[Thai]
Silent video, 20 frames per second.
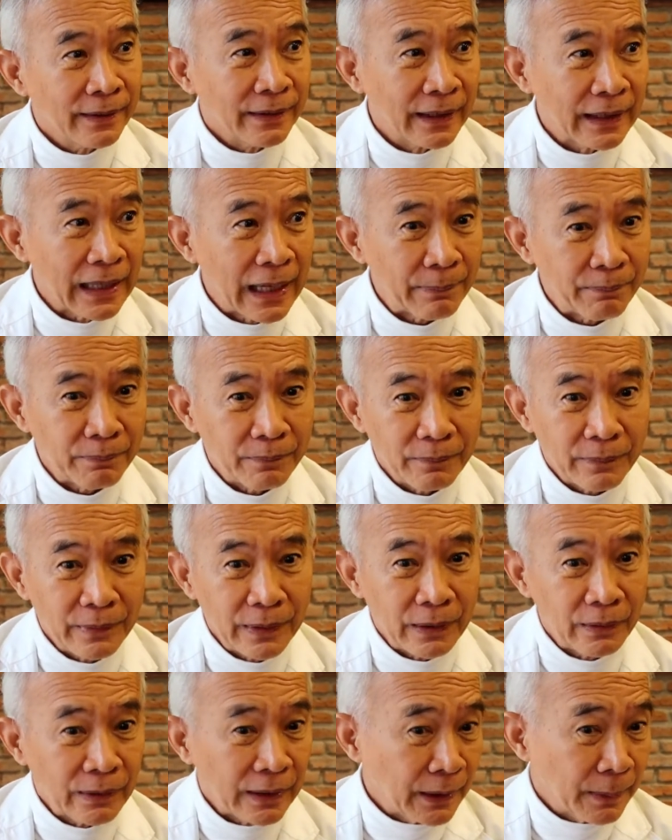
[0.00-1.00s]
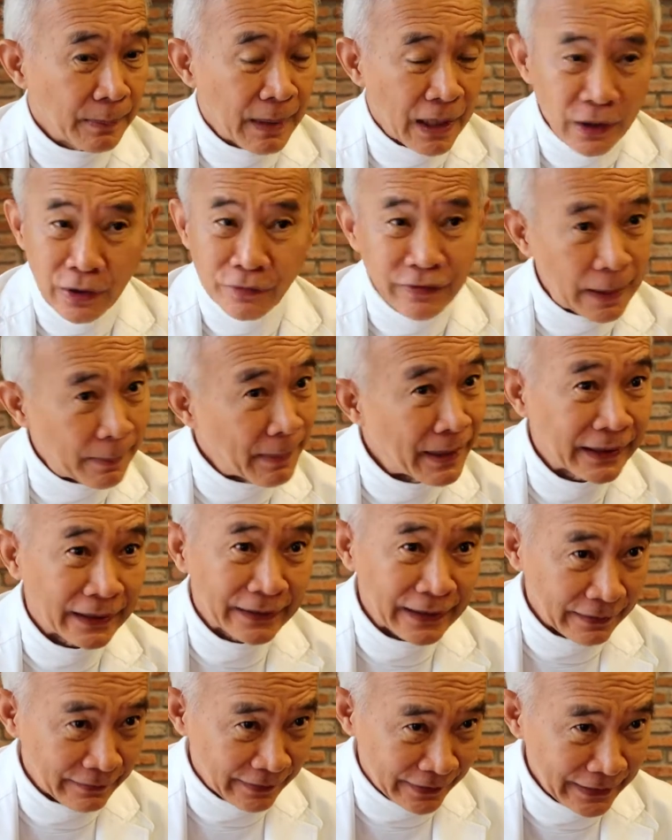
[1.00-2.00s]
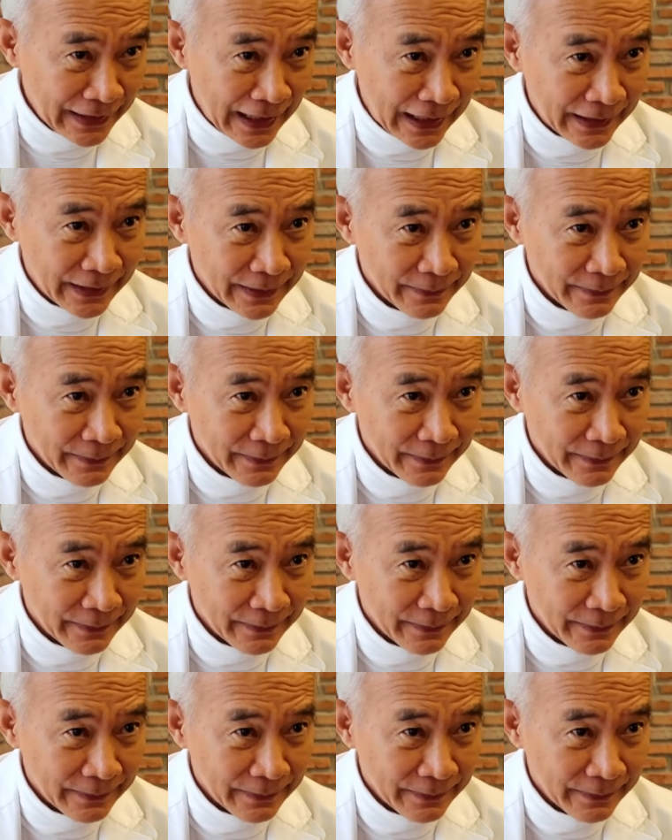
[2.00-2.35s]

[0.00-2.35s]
นะครับแล้วรัฐบาลก็สามารถจะตัดสินใจ